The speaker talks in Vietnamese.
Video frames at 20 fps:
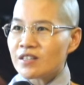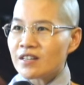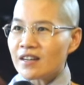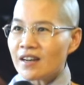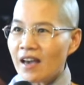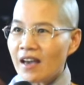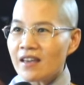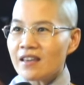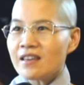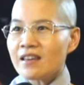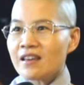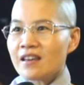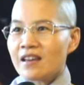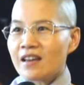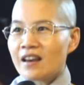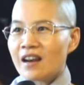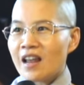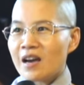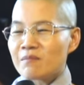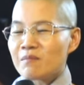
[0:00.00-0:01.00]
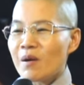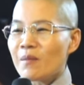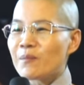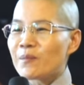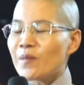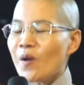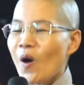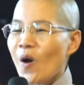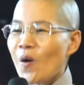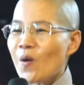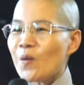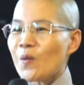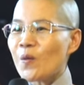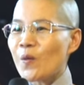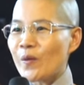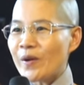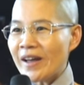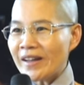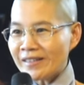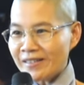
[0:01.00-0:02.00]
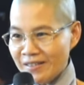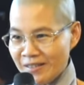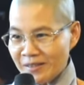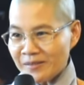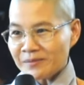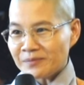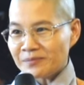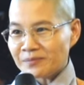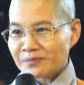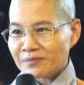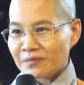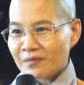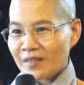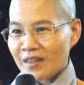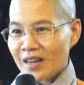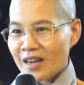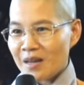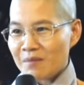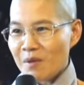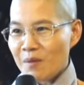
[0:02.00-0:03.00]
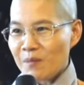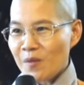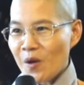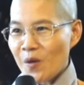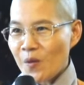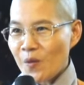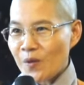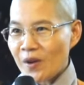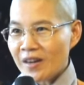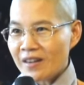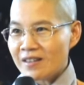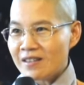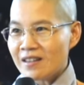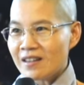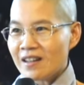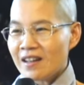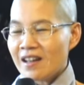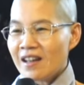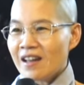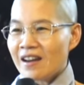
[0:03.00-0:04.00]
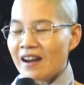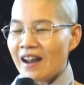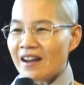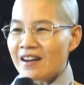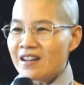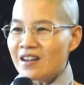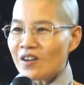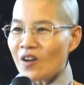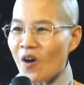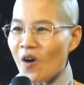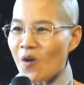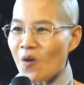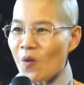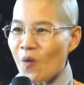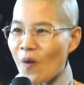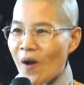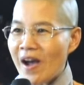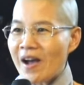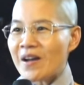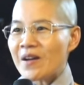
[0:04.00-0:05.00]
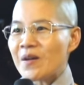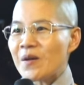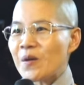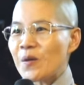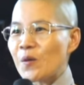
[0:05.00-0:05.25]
sinh ở đây là mầm non của đất nước là mầm non của đất nước là đứa con ngoan